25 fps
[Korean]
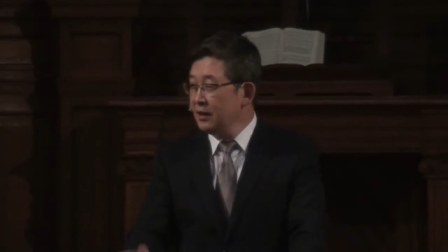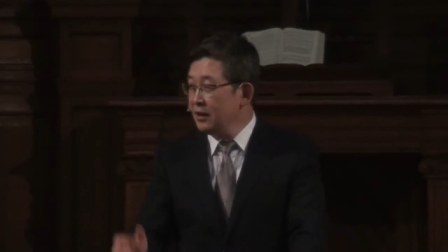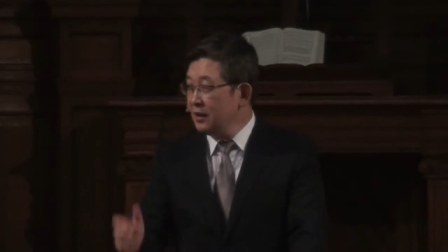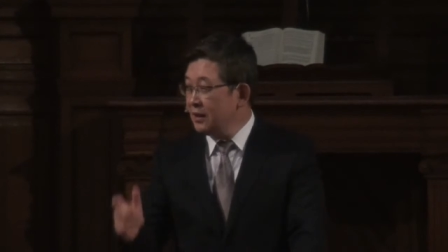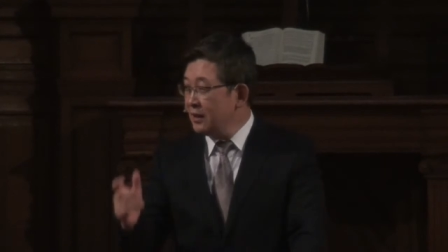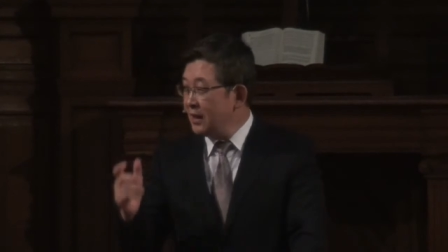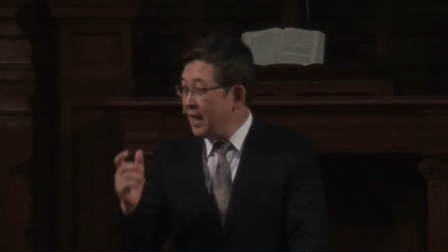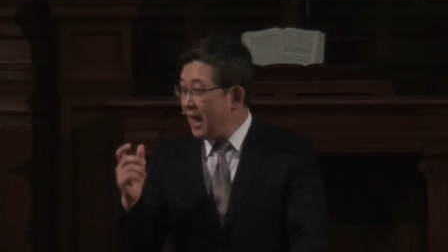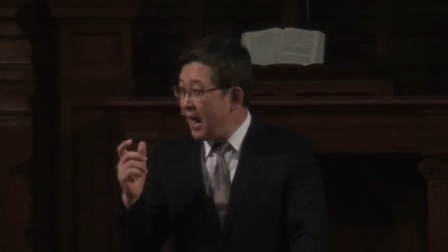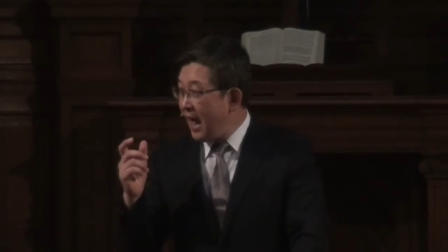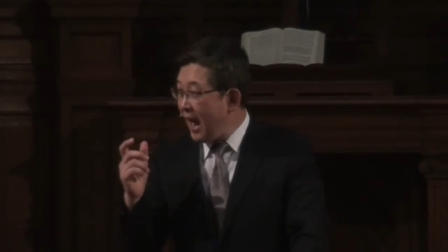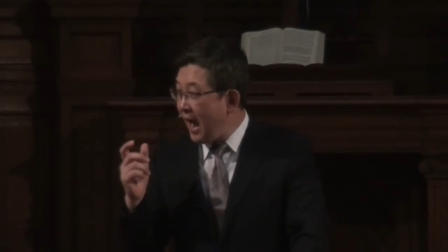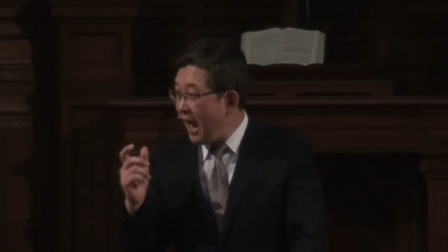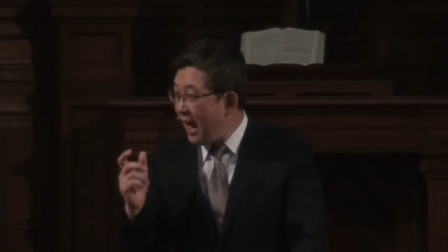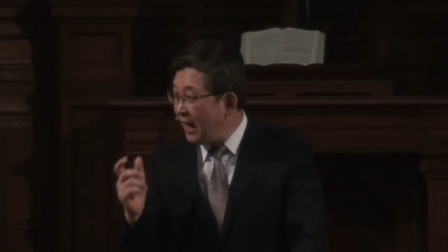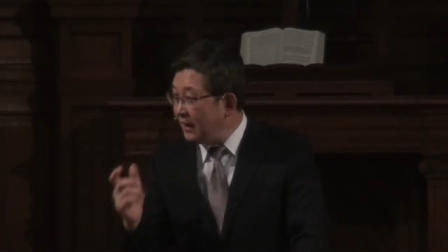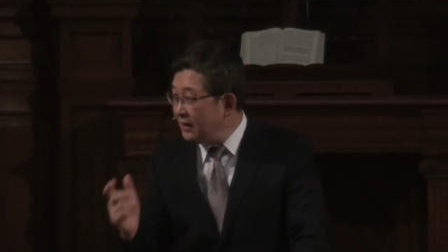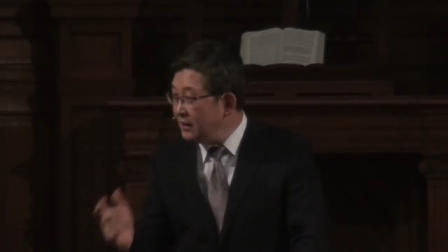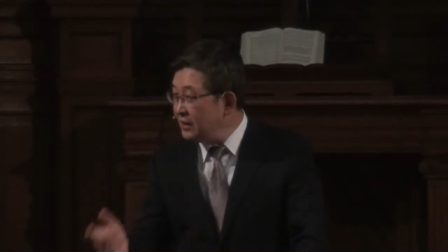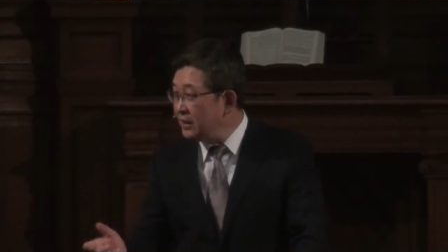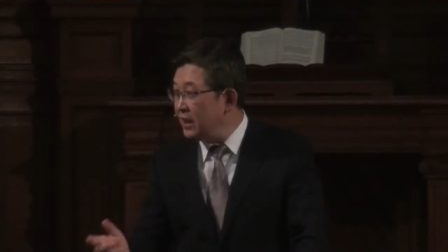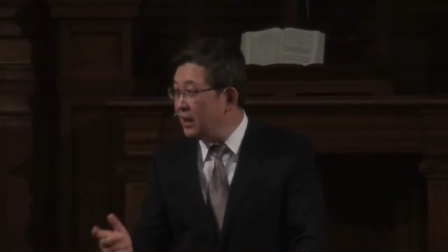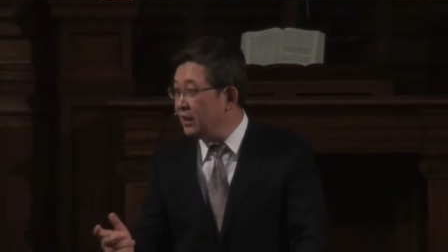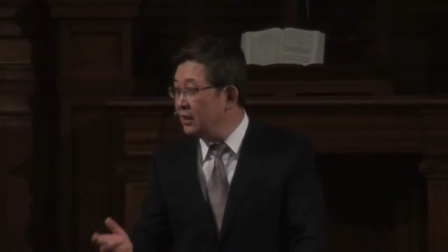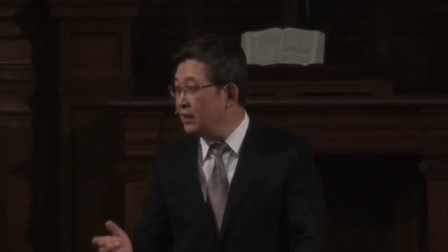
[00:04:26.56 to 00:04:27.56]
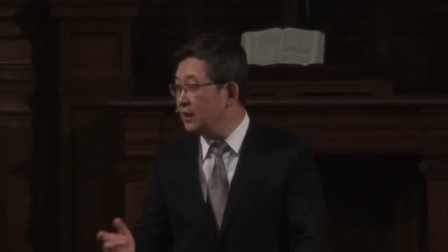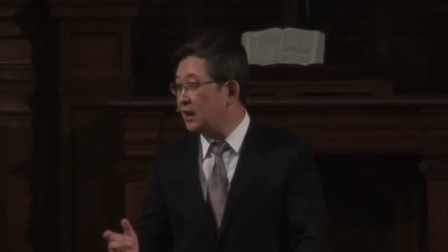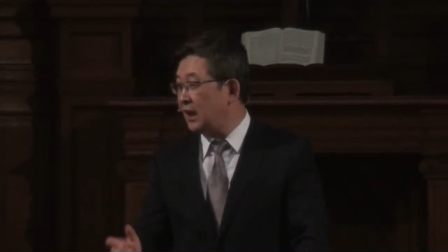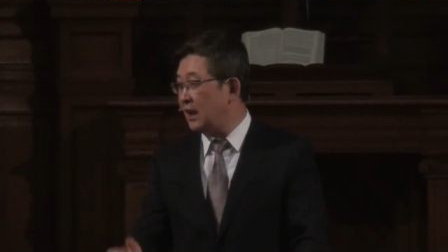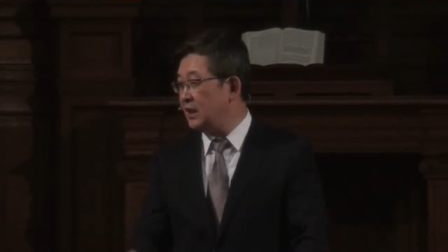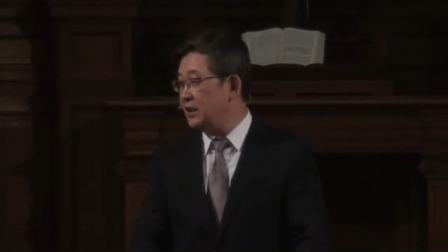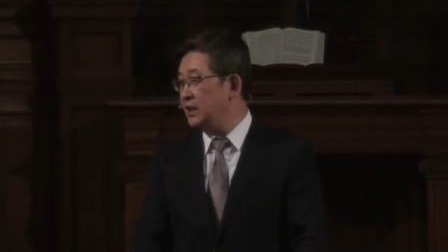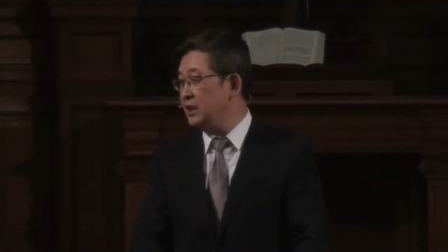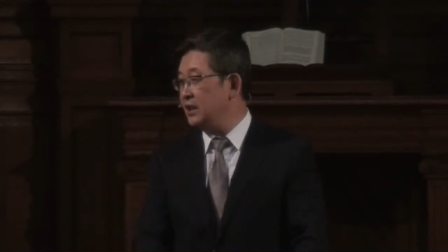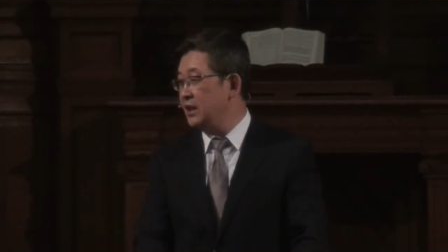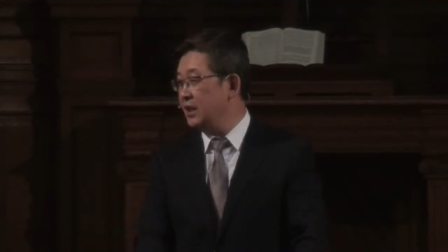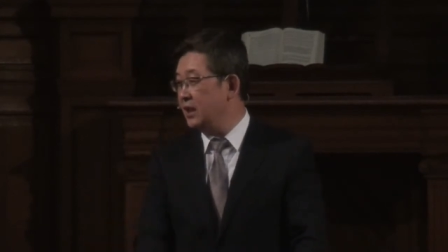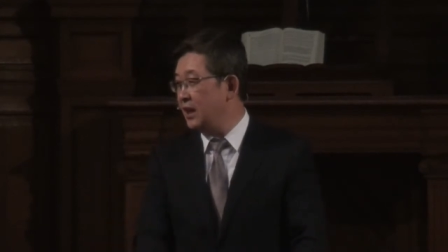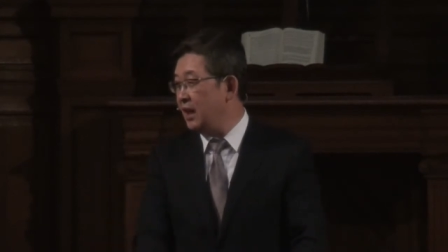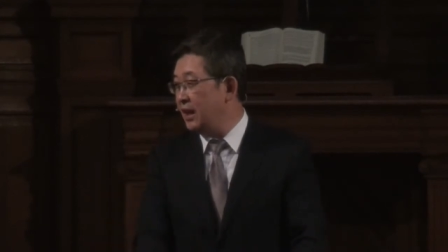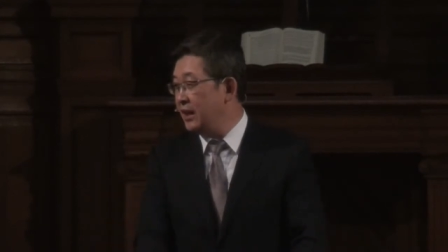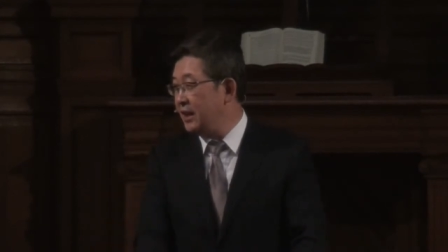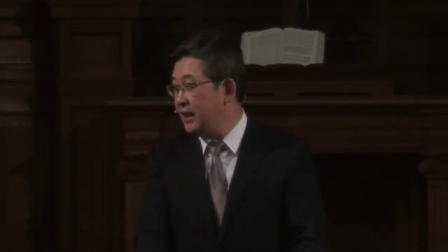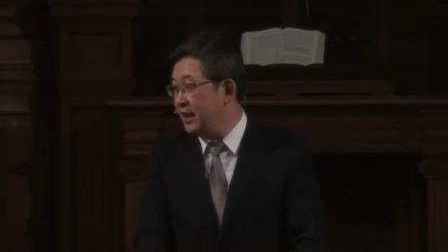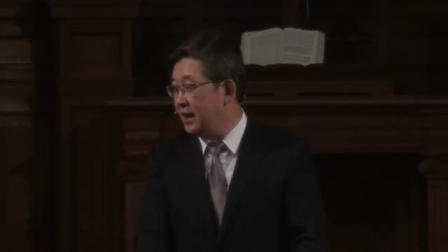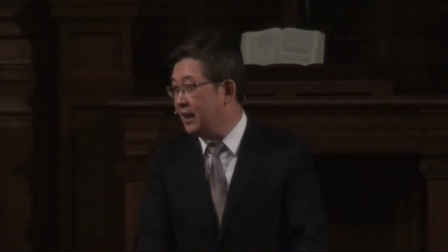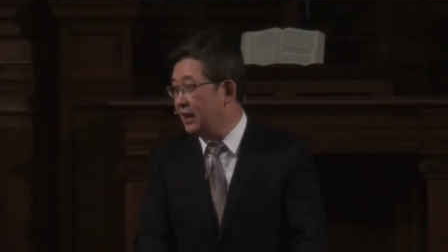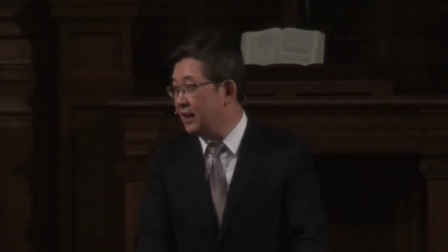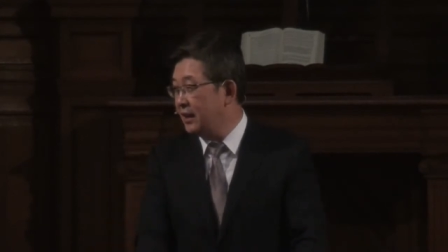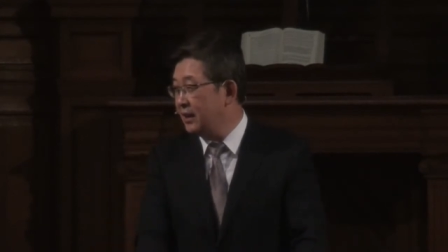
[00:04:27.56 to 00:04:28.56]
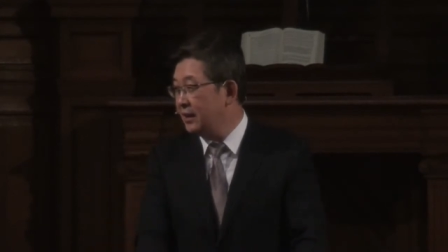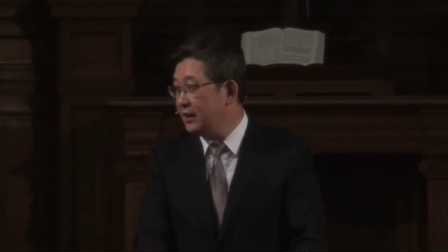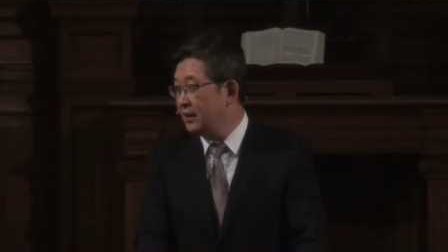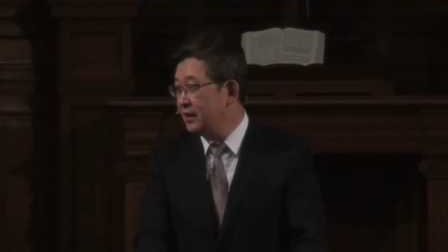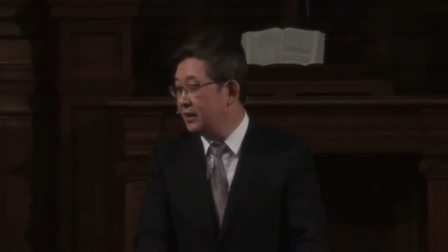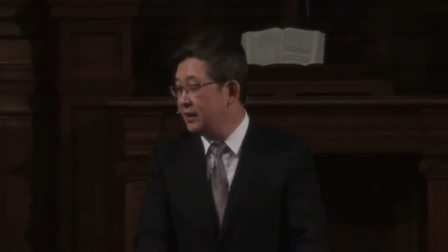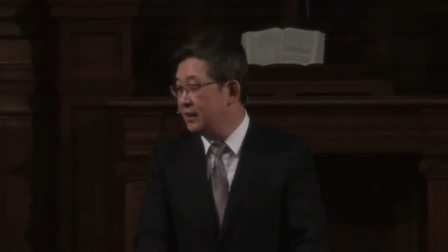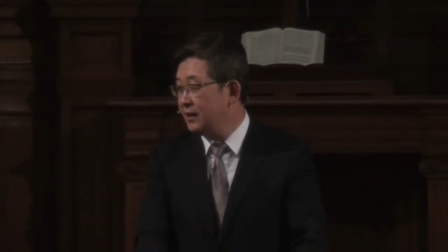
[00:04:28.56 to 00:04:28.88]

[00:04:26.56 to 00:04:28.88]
이런 한계를 가진 인간이